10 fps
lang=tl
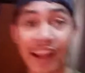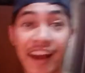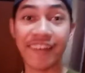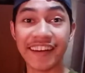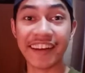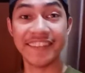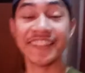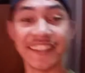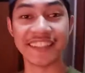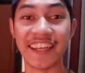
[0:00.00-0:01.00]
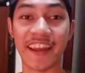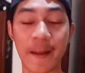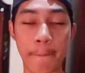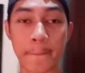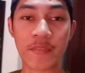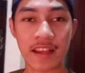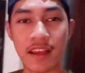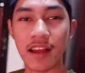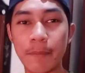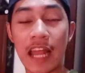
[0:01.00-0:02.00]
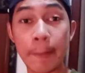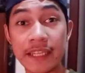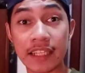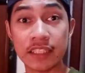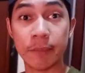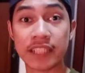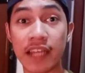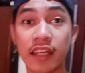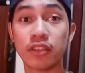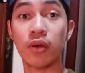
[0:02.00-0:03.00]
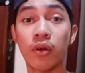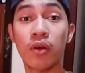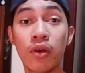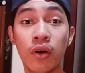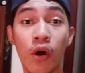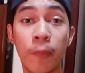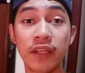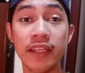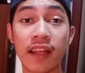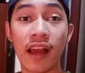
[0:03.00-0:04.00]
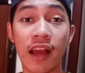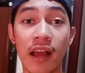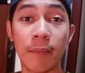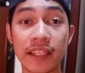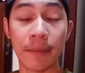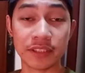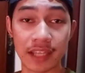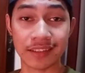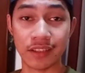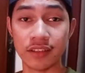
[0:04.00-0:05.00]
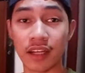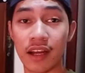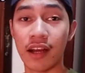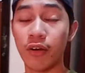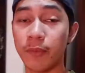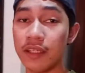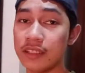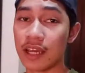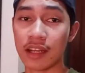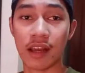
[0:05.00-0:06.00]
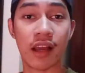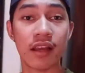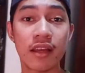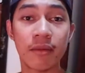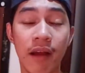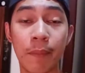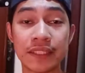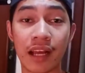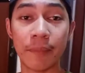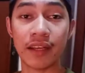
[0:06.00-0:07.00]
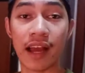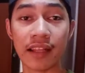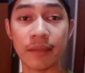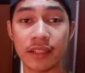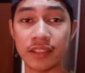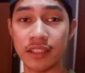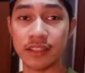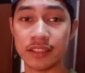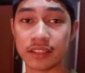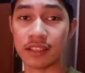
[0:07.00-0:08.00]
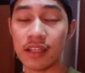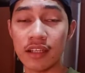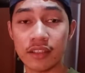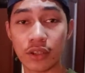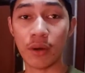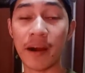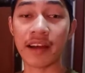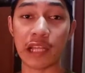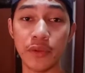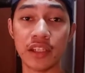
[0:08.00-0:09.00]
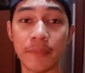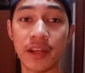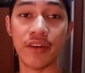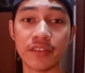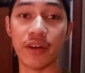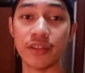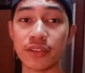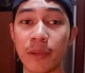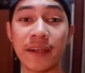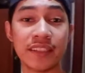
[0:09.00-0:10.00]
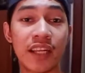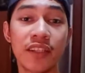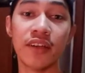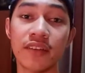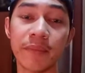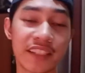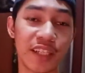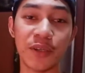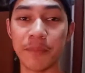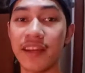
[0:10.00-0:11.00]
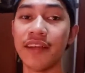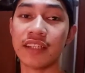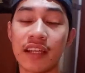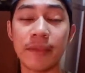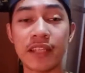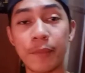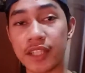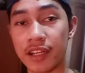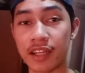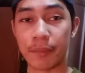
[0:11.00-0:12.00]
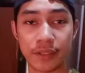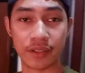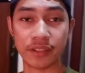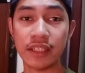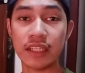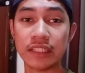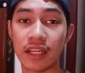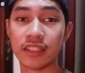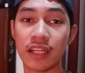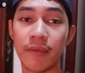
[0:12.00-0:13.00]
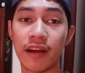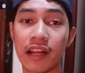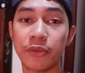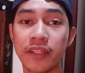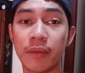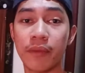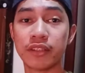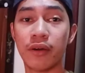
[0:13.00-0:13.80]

kailangan ng gawin 'yon kasi uh, malapit na kasi yung pasahan niya. So, hopefully na matapos natin 'yan tsaka hopefully sana makapasa kaming lahat na magte-thesis So, makagraduate kami ngayong taon. So, ipagdasal nyo. Ipagdasal nyo kami, guys. Sana matapos talaga namin yan. Saka sana makagraduate kami.